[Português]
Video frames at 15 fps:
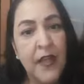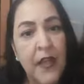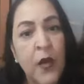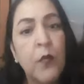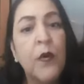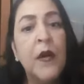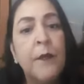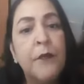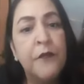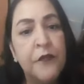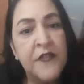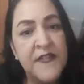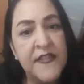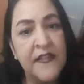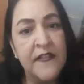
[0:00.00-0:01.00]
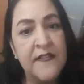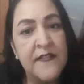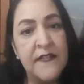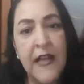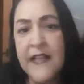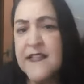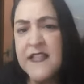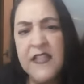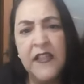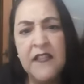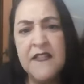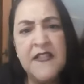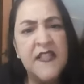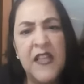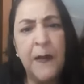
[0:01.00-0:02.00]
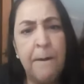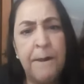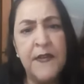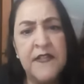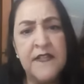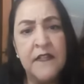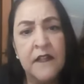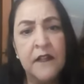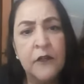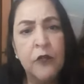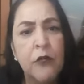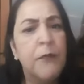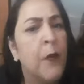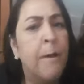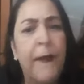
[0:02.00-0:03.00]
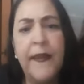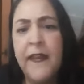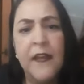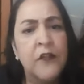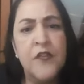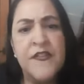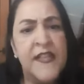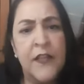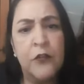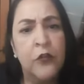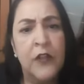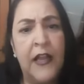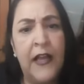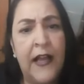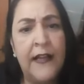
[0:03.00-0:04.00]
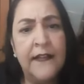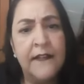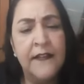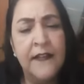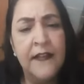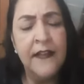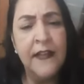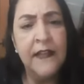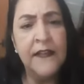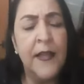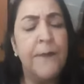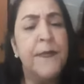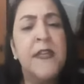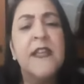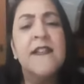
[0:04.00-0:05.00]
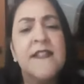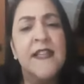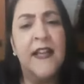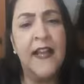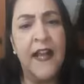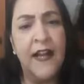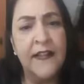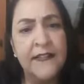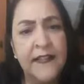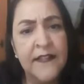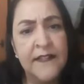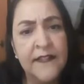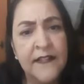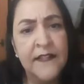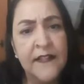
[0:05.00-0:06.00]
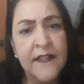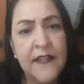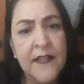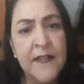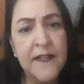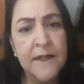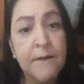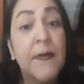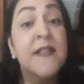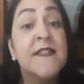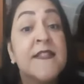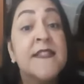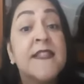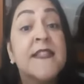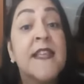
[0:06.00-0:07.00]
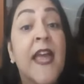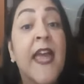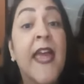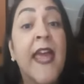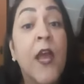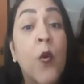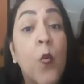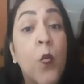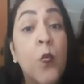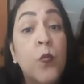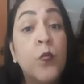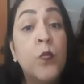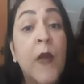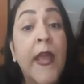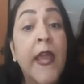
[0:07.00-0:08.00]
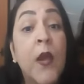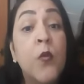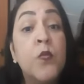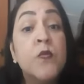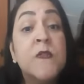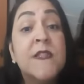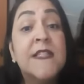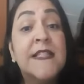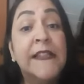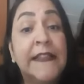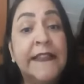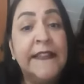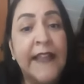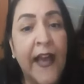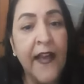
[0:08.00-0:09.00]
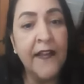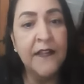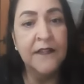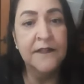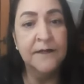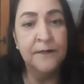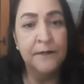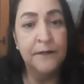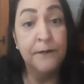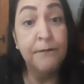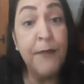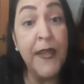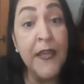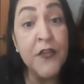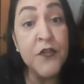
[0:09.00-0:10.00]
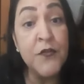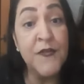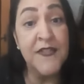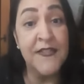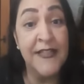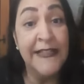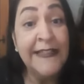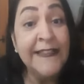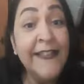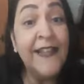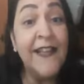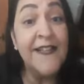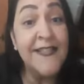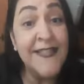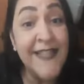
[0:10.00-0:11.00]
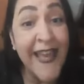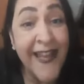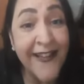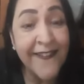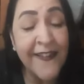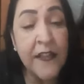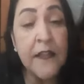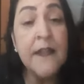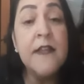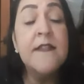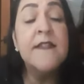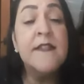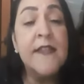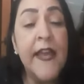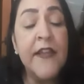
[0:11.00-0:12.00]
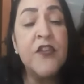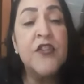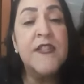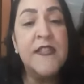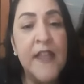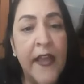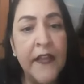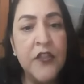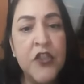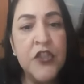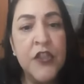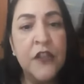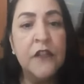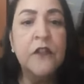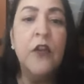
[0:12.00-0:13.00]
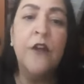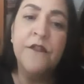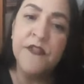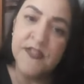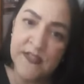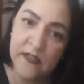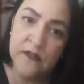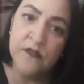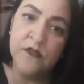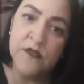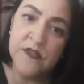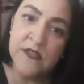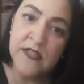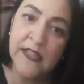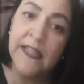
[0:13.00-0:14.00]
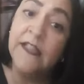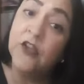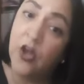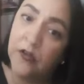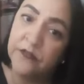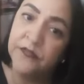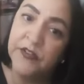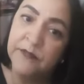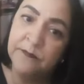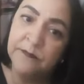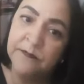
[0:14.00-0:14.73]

Eu amo vocês, assim, simples, com meu pequeno celular, na minha sacada, mas eu, euzinha. Beijos. Ana Lacerda, 77909.